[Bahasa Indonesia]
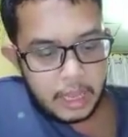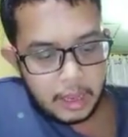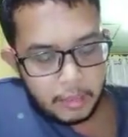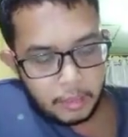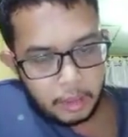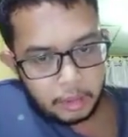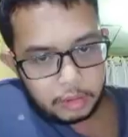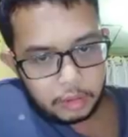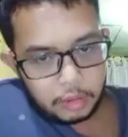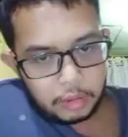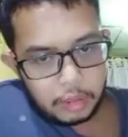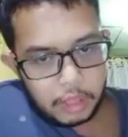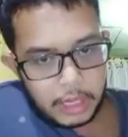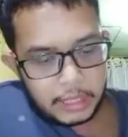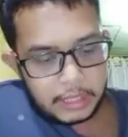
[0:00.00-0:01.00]

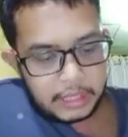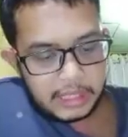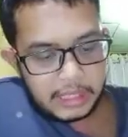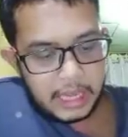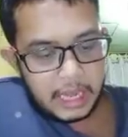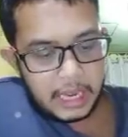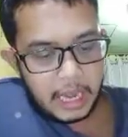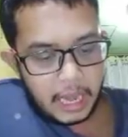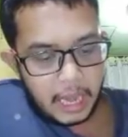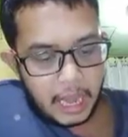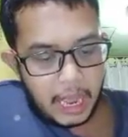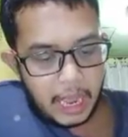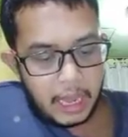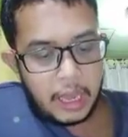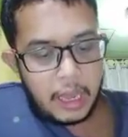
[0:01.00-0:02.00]
Molekul gula ini
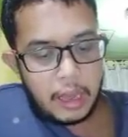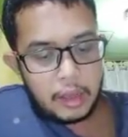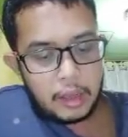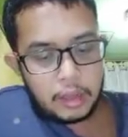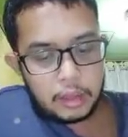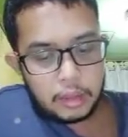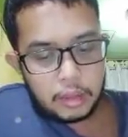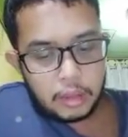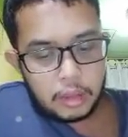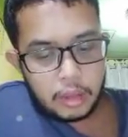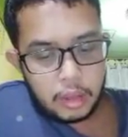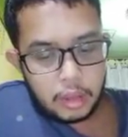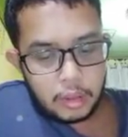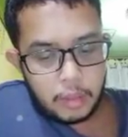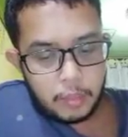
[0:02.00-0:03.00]
adalah
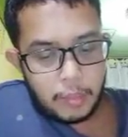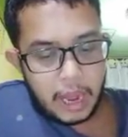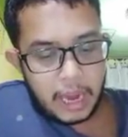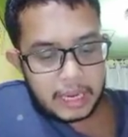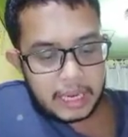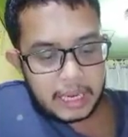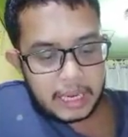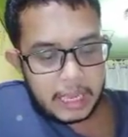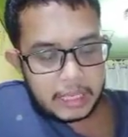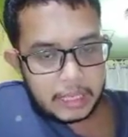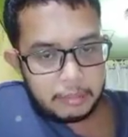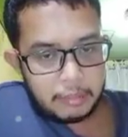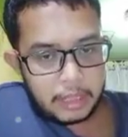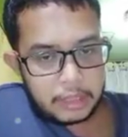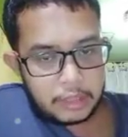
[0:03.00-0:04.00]

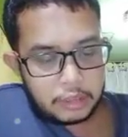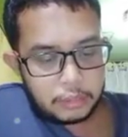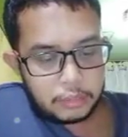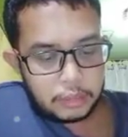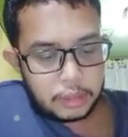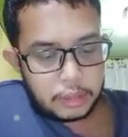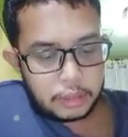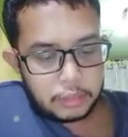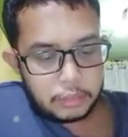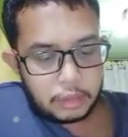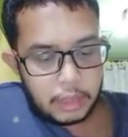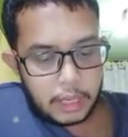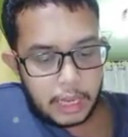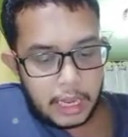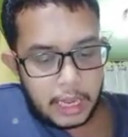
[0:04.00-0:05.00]
makanan bagi
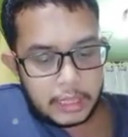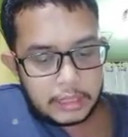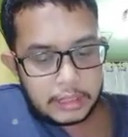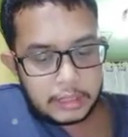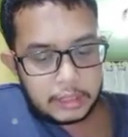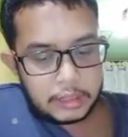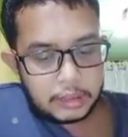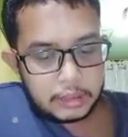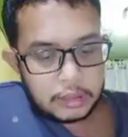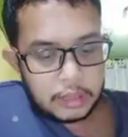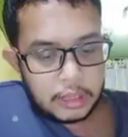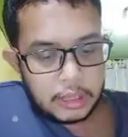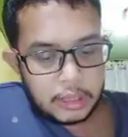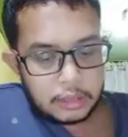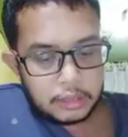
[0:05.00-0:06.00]
tumbuh-tumbuhan sehingga
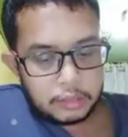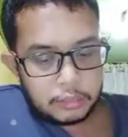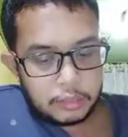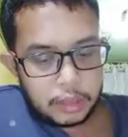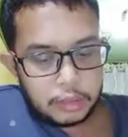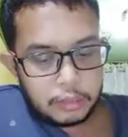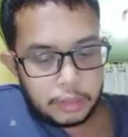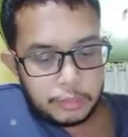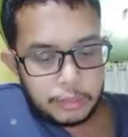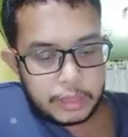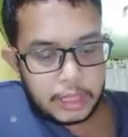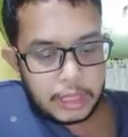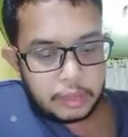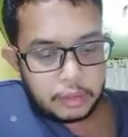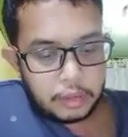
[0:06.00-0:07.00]
tumbuhan-tumbuhan
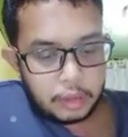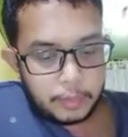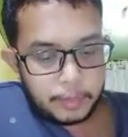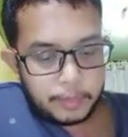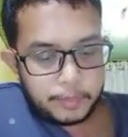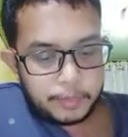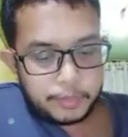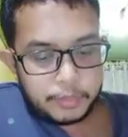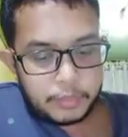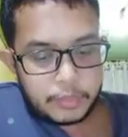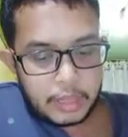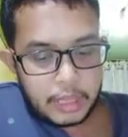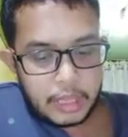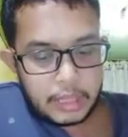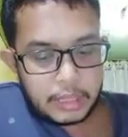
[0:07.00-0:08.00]
bisa hidup.
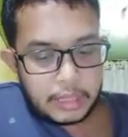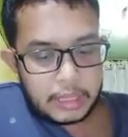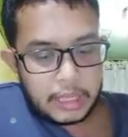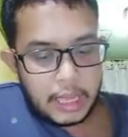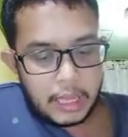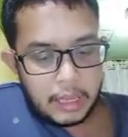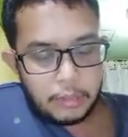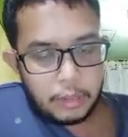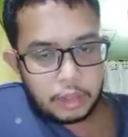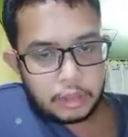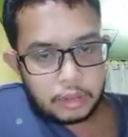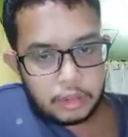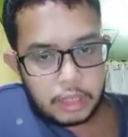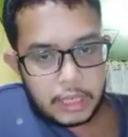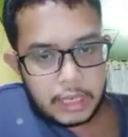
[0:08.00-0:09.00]
Artinya,
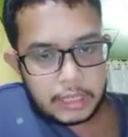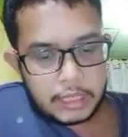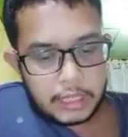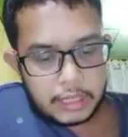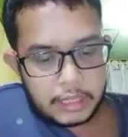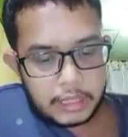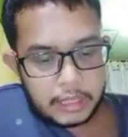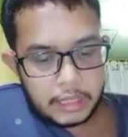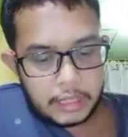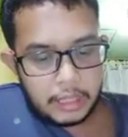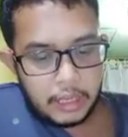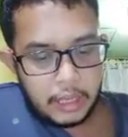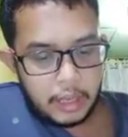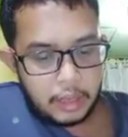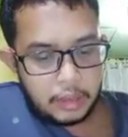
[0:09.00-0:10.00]
molekul gula yang tadi
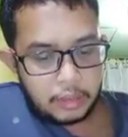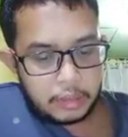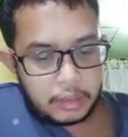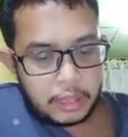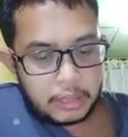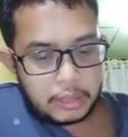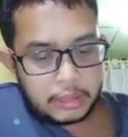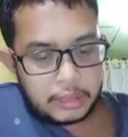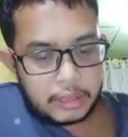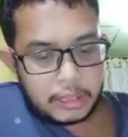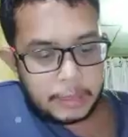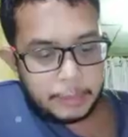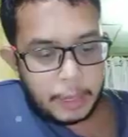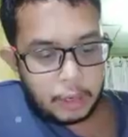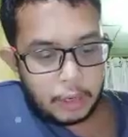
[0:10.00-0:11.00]
yang
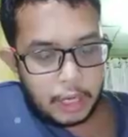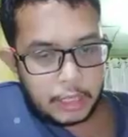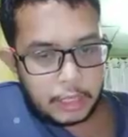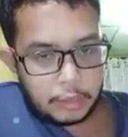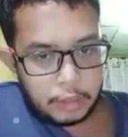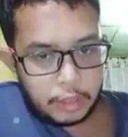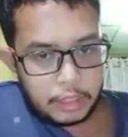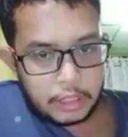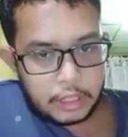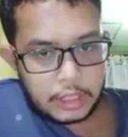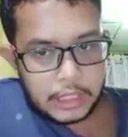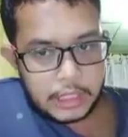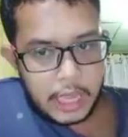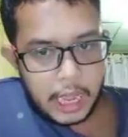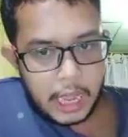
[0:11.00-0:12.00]
diciptakan oleh karbon
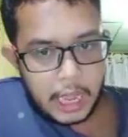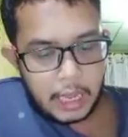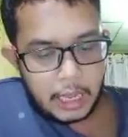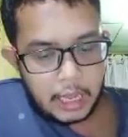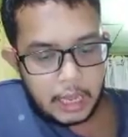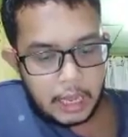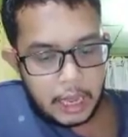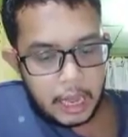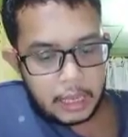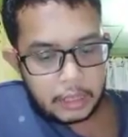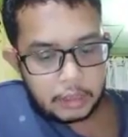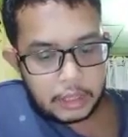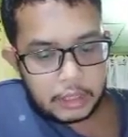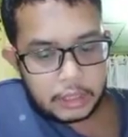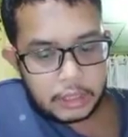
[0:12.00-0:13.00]
dioksida atau
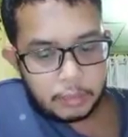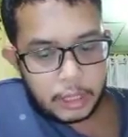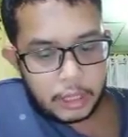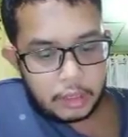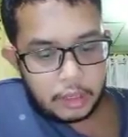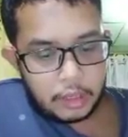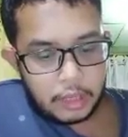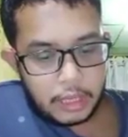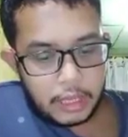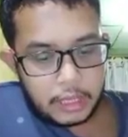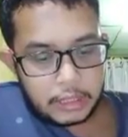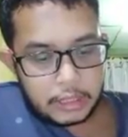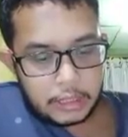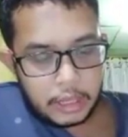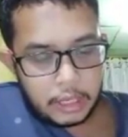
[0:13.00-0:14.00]
diciptakan oleh
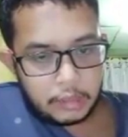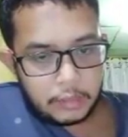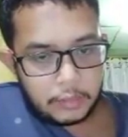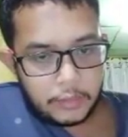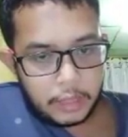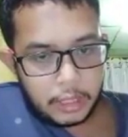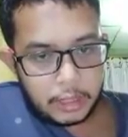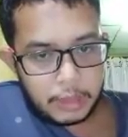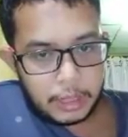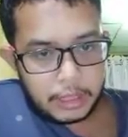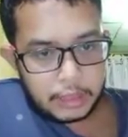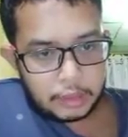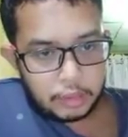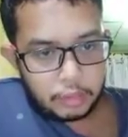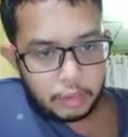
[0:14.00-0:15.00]
sinar ultraviolet bagi
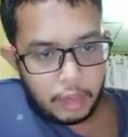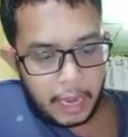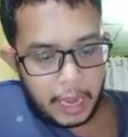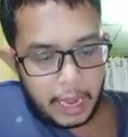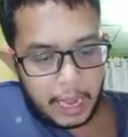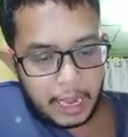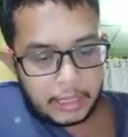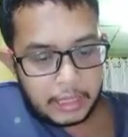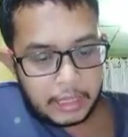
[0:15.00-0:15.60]
tumbuhan